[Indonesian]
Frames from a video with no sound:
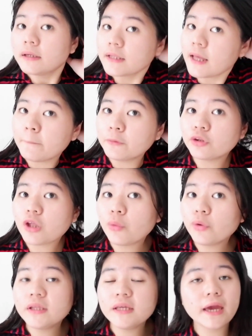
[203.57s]
Nah menurut
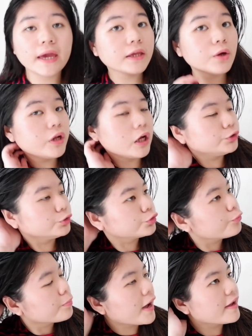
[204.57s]
aku ini kayaknya udah
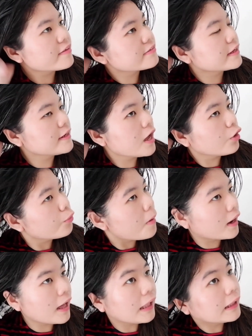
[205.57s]
cukup guys, jadi aku
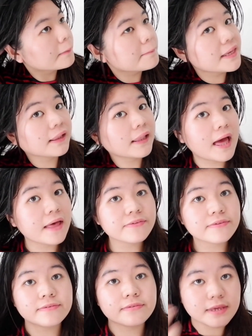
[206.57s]
bakal bilas
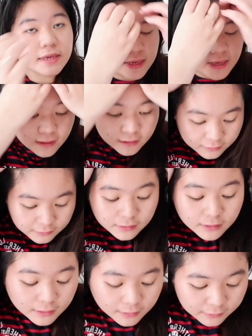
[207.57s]
si
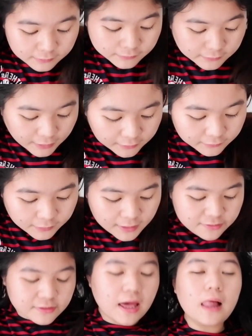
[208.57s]

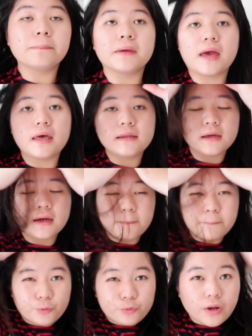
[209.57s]
pre scalpnya
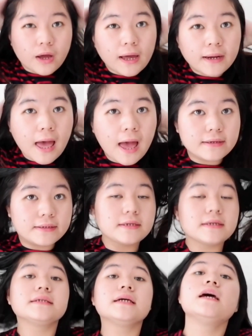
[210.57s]
dengan menggunakan
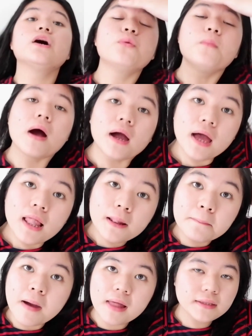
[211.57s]
air. Jadi aku
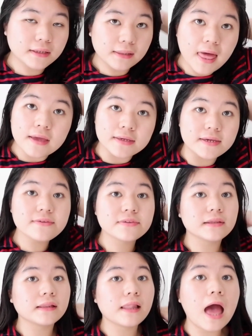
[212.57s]
bakal balik lagi
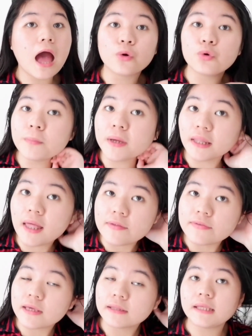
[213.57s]
setelah aku
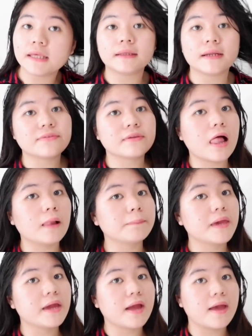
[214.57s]
bilas si petri
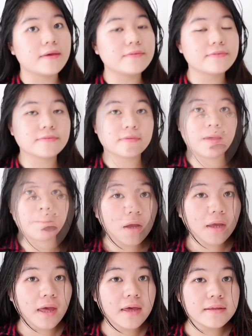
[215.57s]
scalpnya, guys.
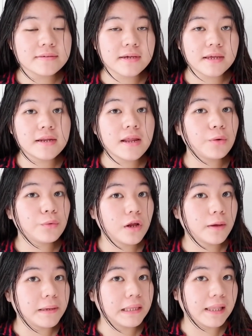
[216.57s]
Oke okay, guys, jadi ini aku
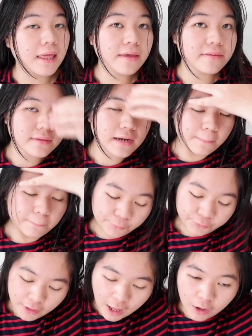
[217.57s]
udah bilas
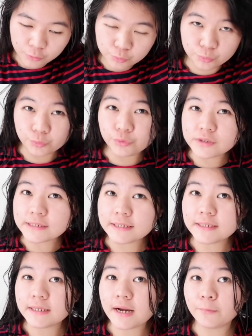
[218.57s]
rambut aku. Jadi
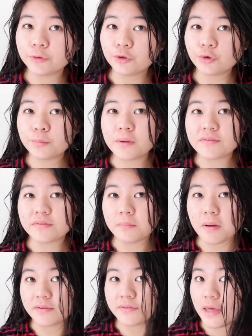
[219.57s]
ini rambut aku masih
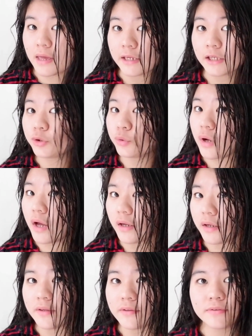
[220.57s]
basah gitu
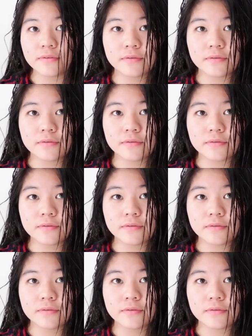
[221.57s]
guys.